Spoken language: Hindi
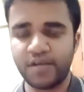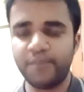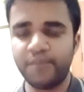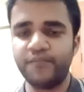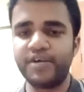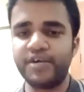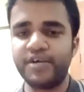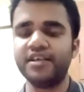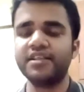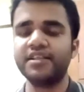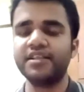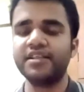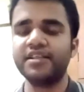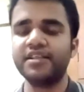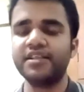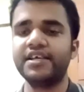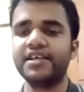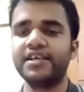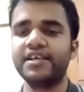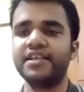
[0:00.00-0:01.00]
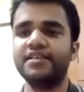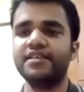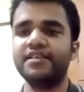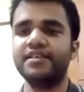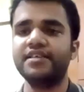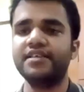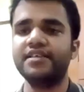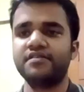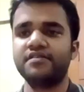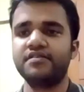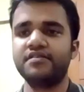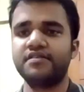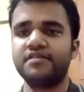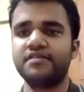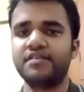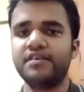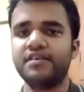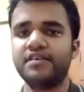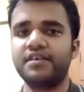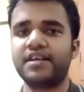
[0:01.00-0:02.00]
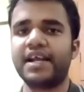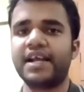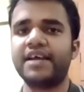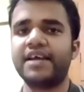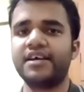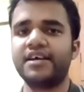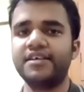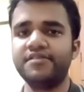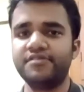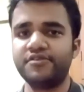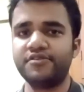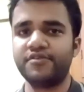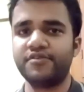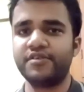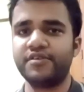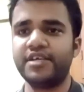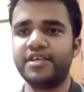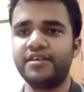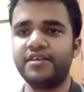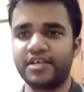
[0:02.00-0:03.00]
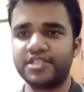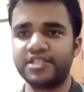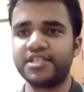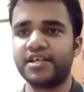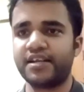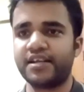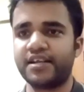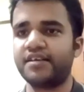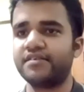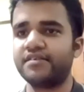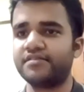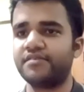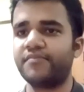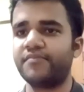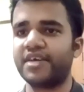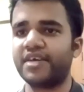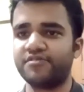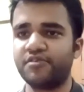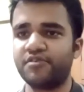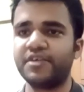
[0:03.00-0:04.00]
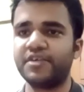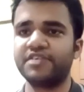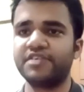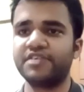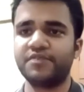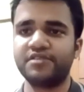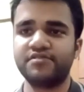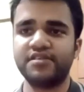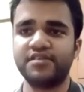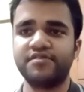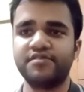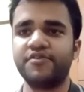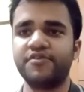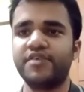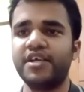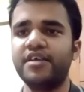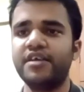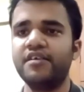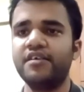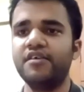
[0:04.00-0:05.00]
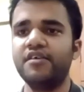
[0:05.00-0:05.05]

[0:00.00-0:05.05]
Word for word: ब्रिटल के लिए सर रैंकाइंस थ्योरी अच्छा रहेगा सर मैक्सिमम प्रिंसिपल स्ट्रेस थ्योरी